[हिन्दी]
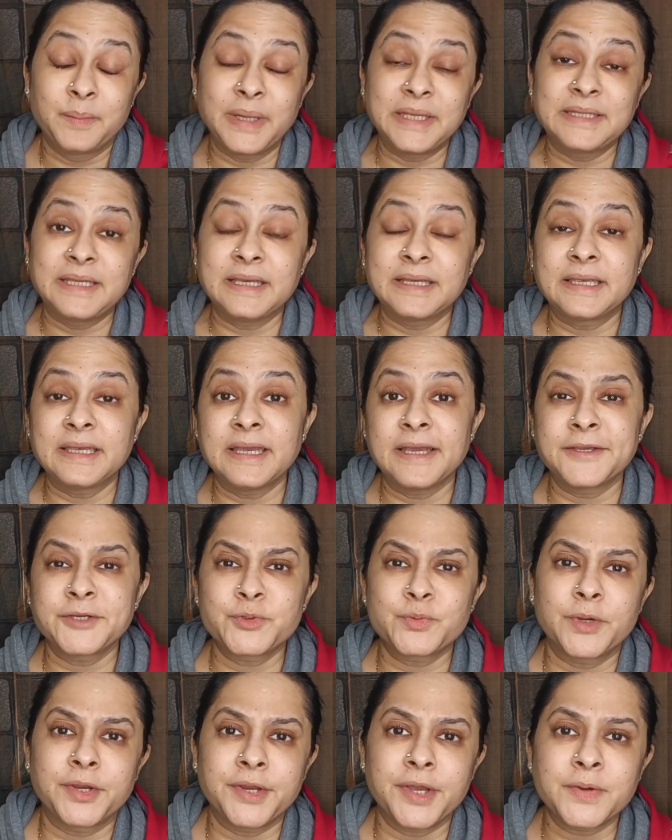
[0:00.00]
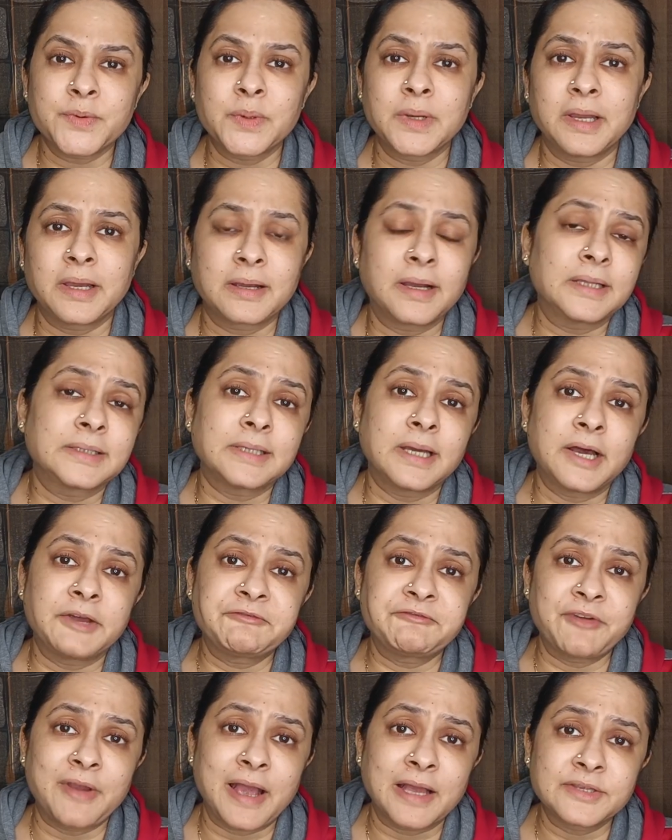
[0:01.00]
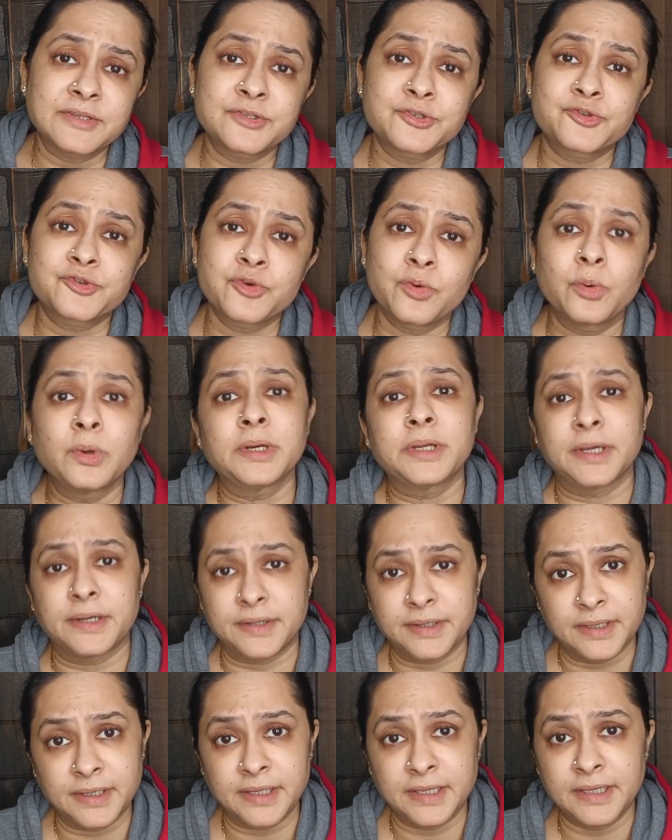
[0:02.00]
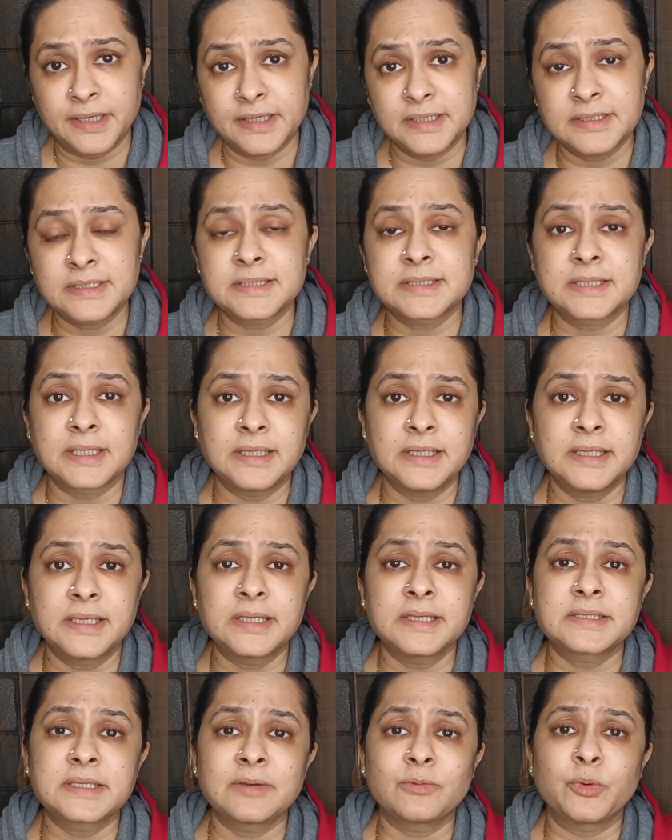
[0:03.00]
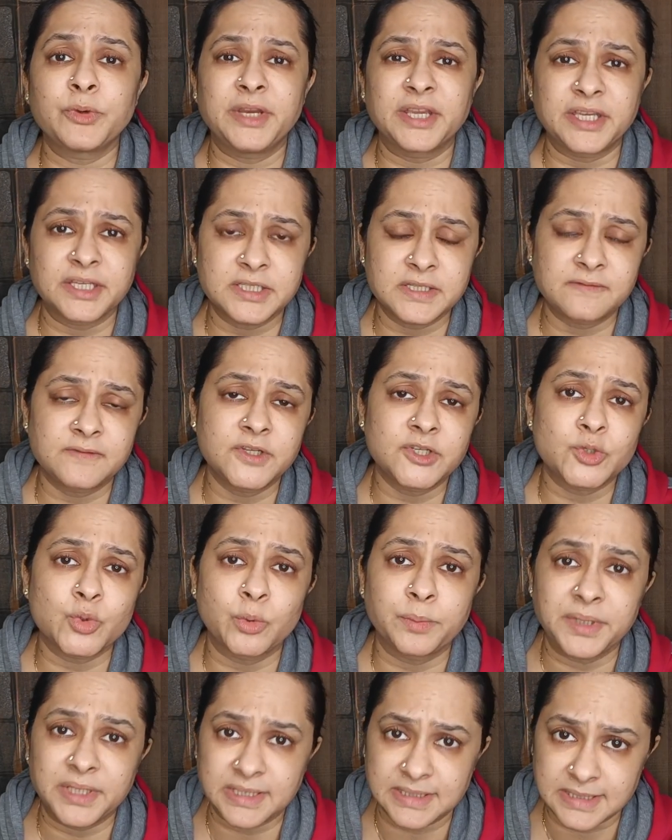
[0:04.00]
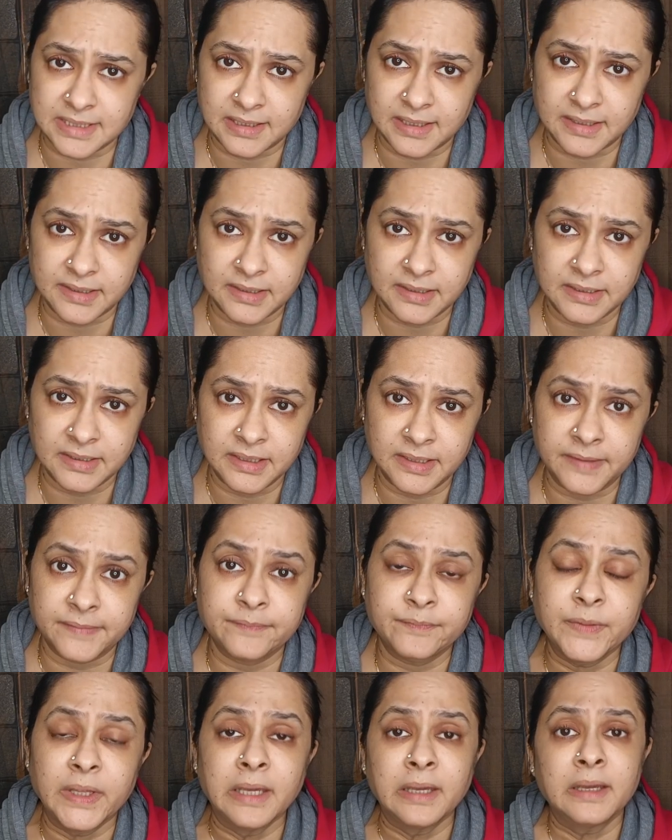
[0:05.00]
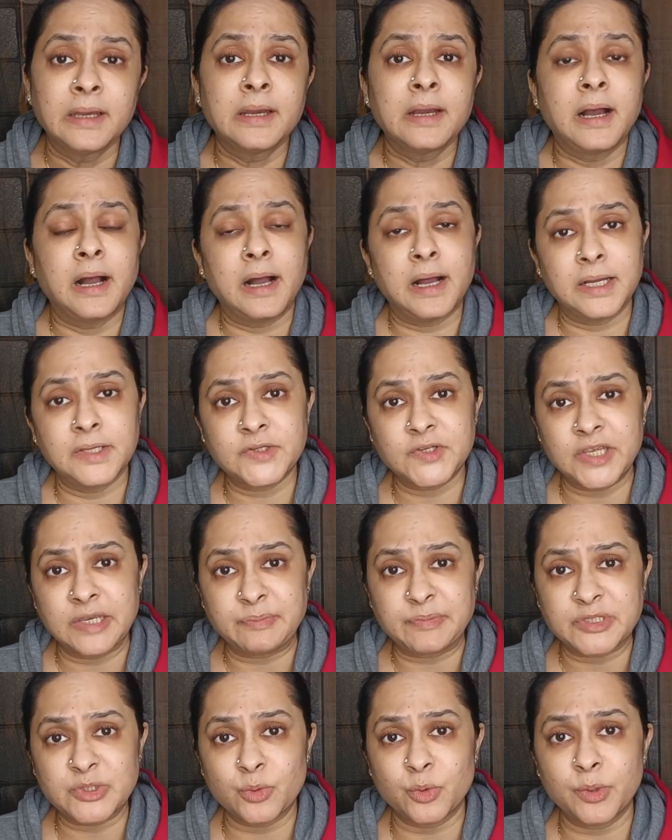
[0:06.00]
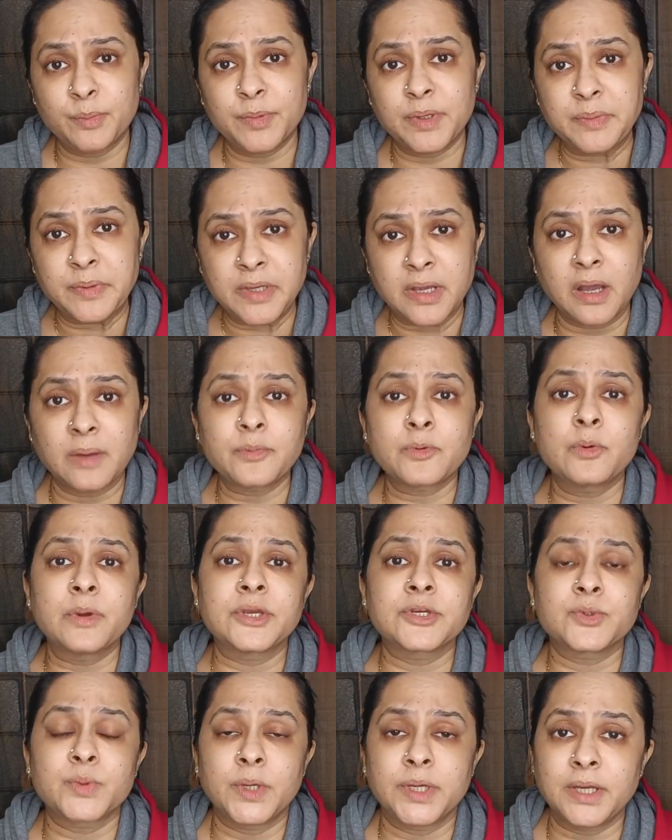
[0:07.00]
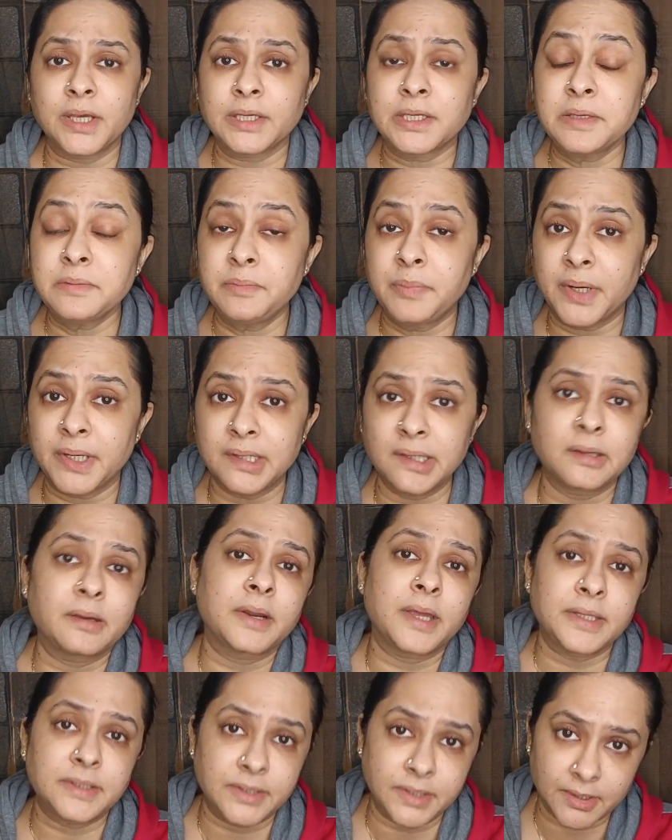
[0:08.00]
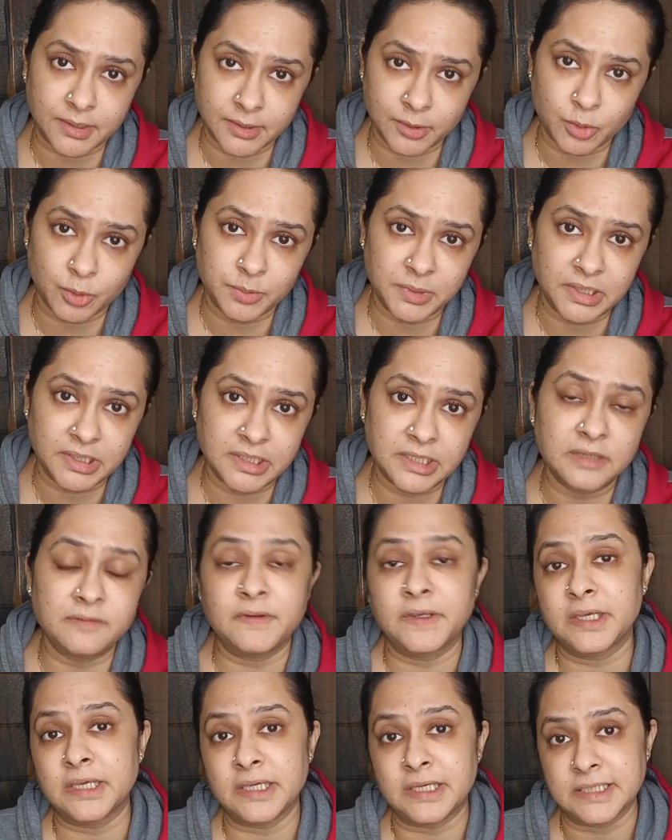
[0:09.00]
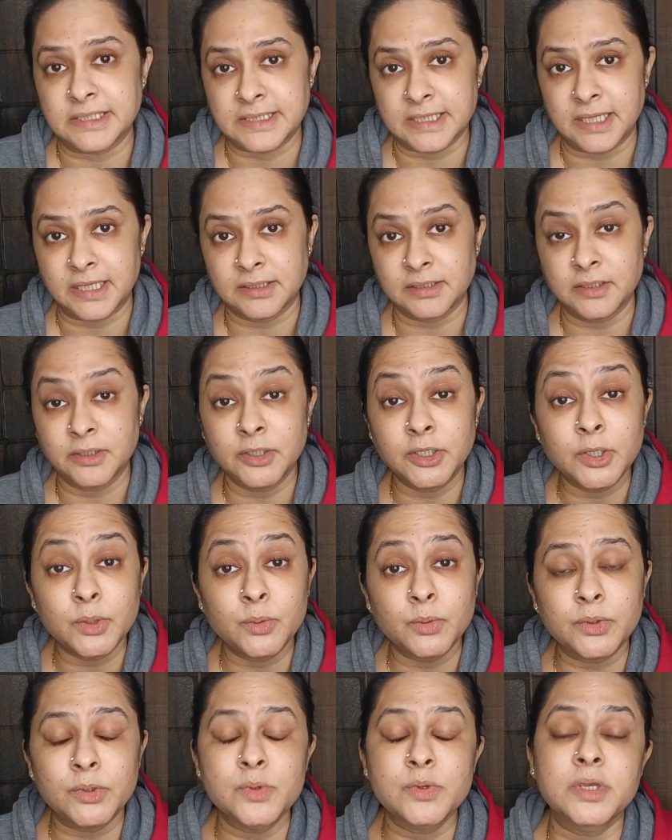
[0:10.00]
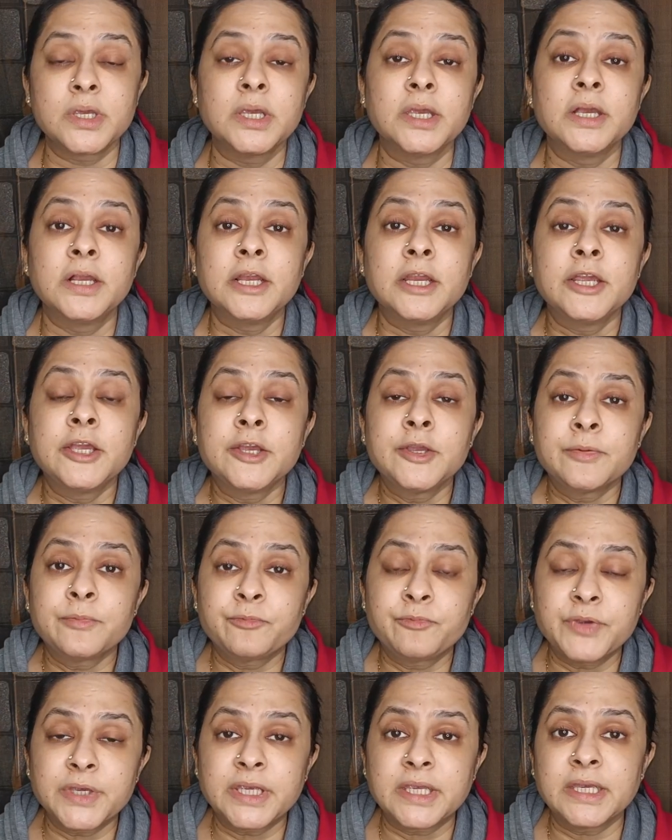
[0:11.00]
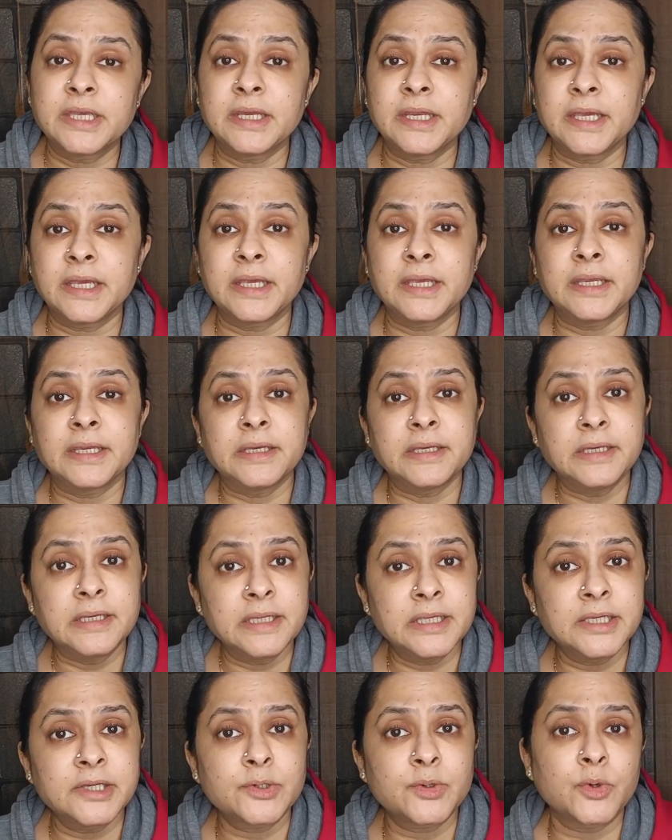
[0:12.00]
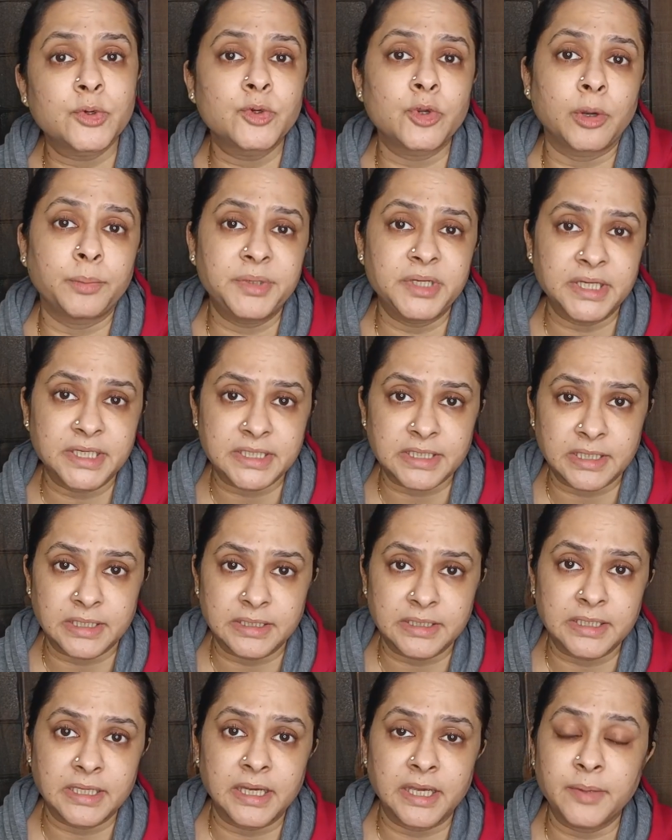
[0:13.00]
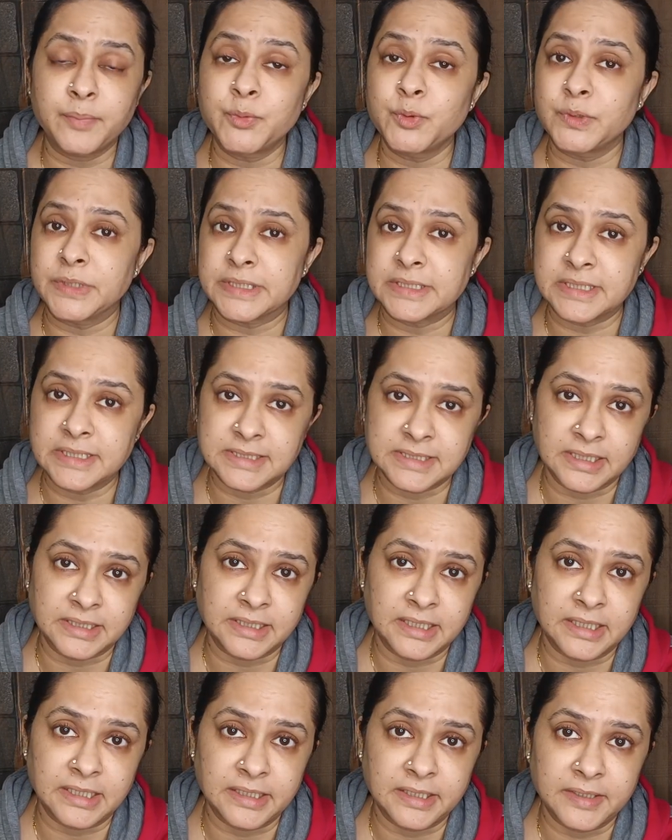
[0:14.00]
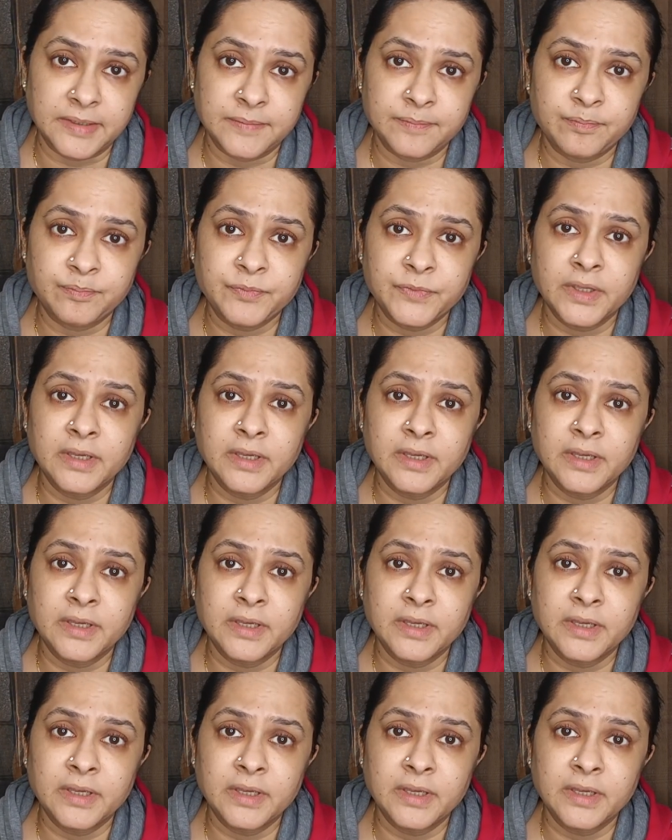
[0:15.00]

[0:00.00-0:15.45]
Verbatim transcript: भाई देखिए ऐश्वर्या को लगातार फैंस ट्रोल कर रहे हैं जिस तरीके से वो नेगेटिवली शो में नजर आ रही हैं आज के एपिसोड में भी आपको ऐश्वर्या की बड़ी लड़ाई देखने को मिलेगी विक्की के साथ क्यों क्योंकि विक्की ने नील को नॉमिनेट कर दिया है पूरे सीजन के लिए